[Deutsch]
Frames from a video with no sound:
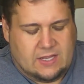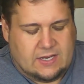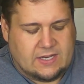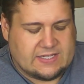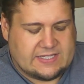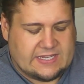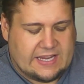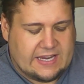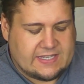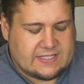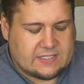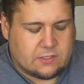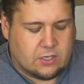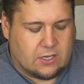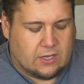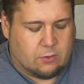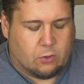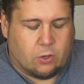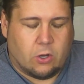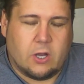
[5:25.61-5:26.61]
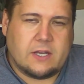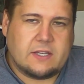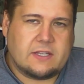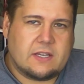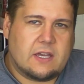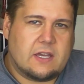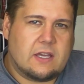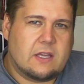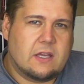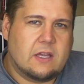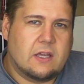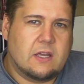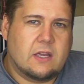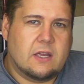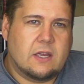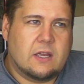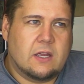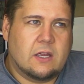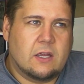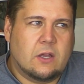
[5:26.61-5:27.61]
Das heißt, auch heute
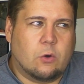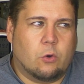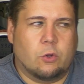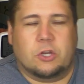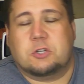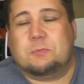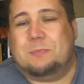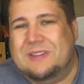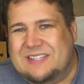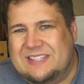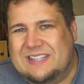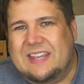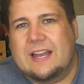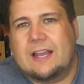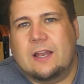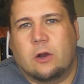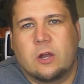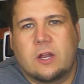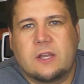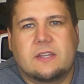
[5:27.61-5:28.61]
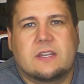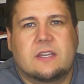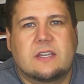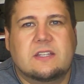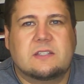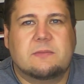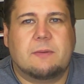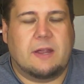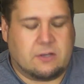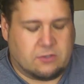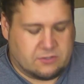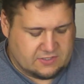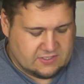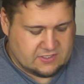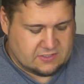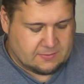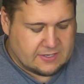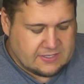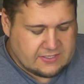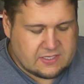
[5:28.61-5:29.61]
oder speziell heute in
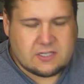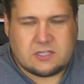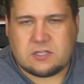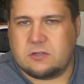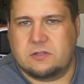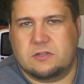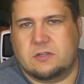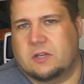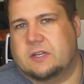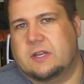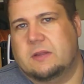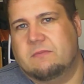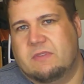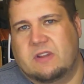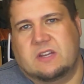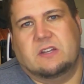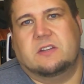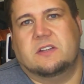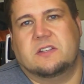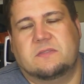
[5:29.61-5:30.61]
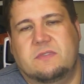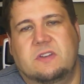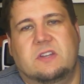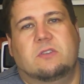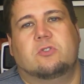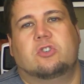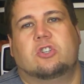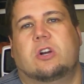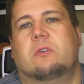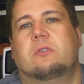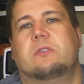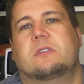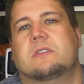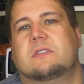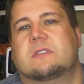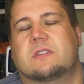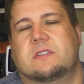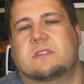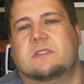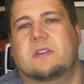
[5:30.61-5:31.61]
2020, je nachdem, wenn ihr das Video schaut,
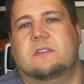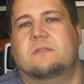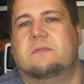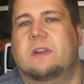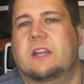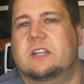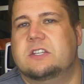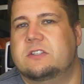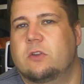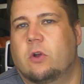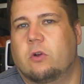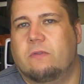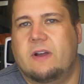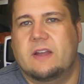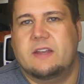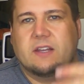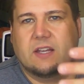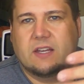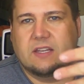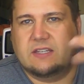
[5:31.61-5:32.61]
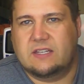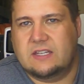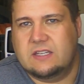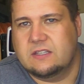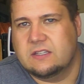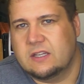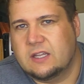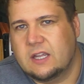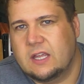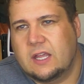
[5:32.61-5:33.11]
ist das vielleicht noch weiter gediehen,